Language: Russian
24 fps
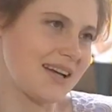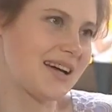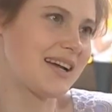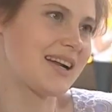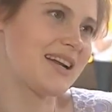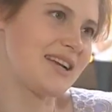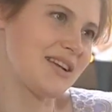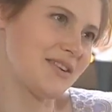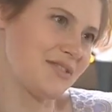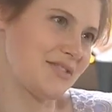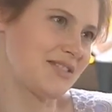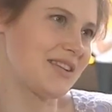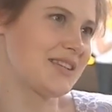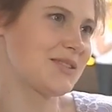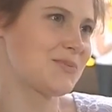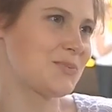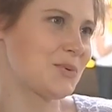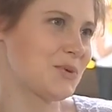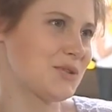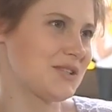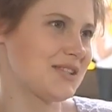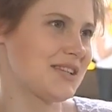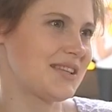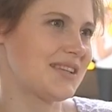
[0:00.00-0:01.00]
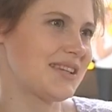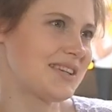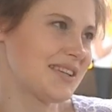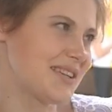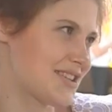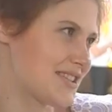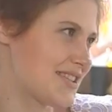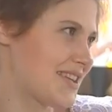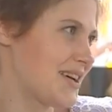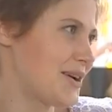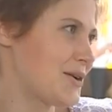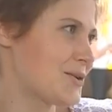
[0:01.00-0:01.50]
королев нас просто
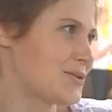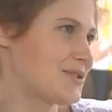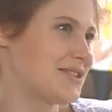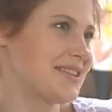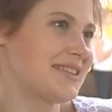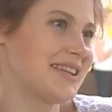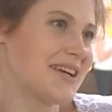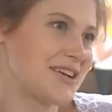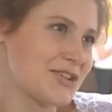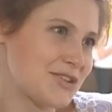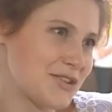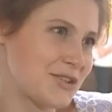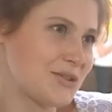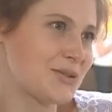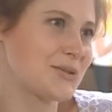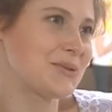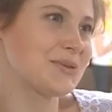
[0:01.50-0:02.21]
награждают за наши